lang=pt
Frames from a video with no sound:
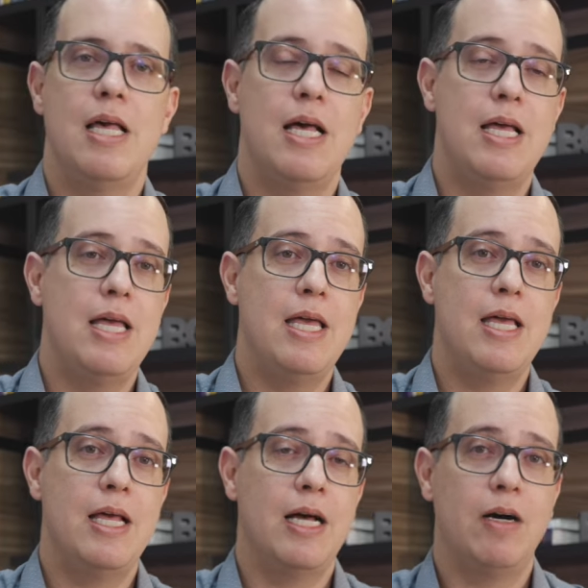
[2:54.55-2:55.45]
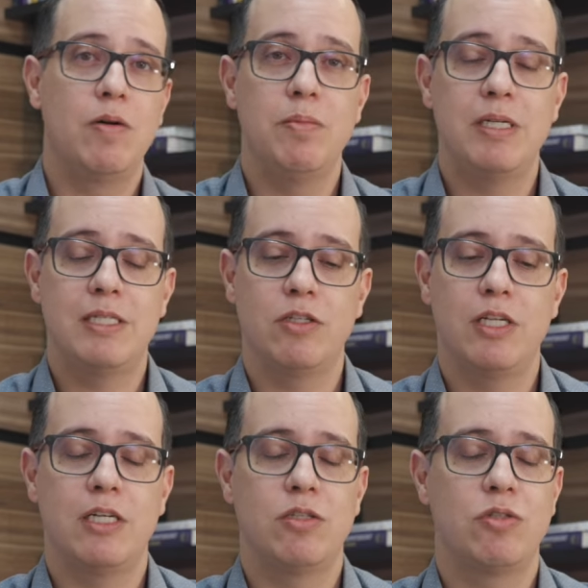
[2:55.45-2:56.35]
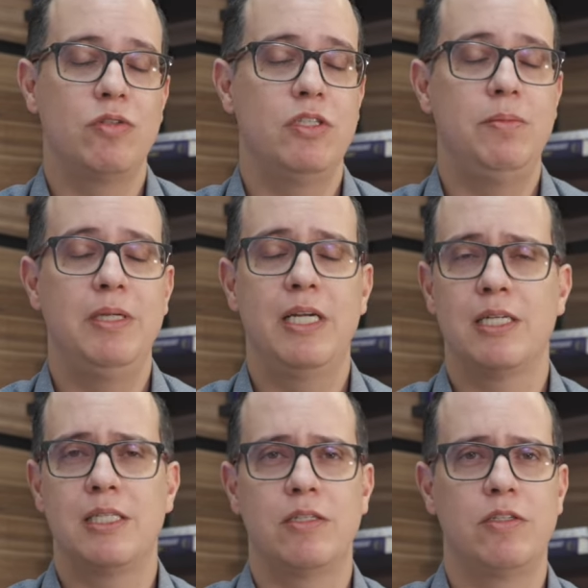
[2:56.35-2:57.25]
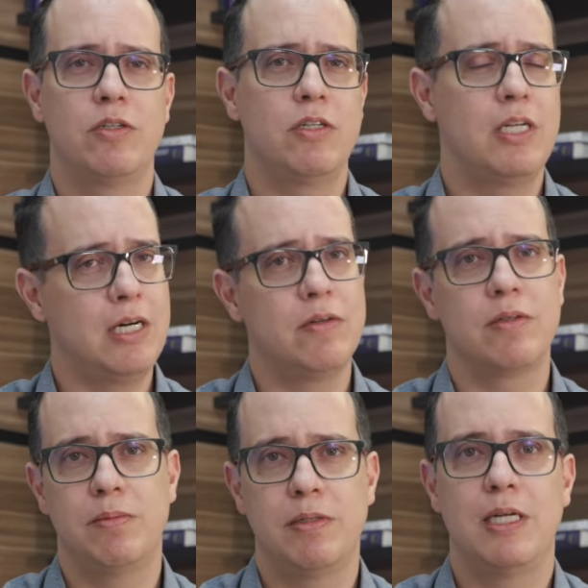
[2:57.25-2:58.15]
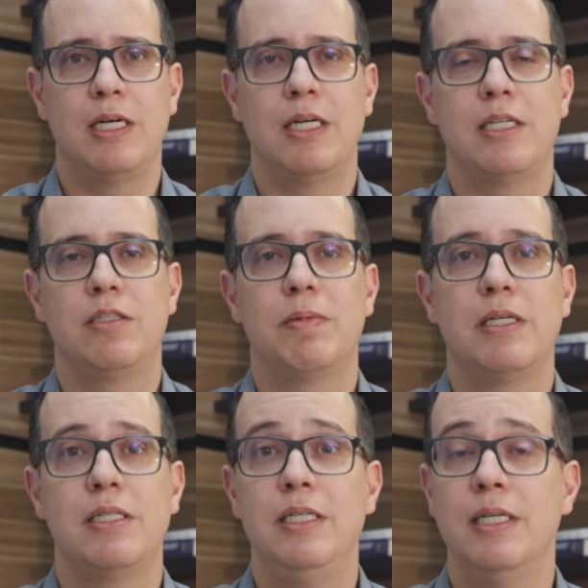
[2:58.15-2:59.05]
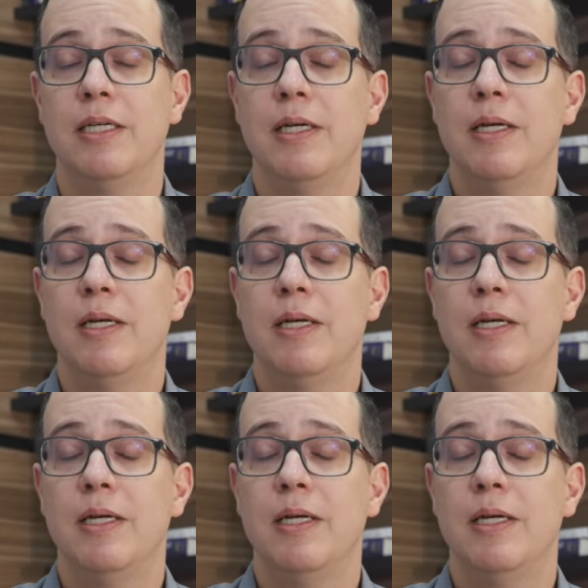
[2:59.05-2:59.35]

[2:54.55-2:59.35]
É, algumas alterações de migração neuronal, é a displasia.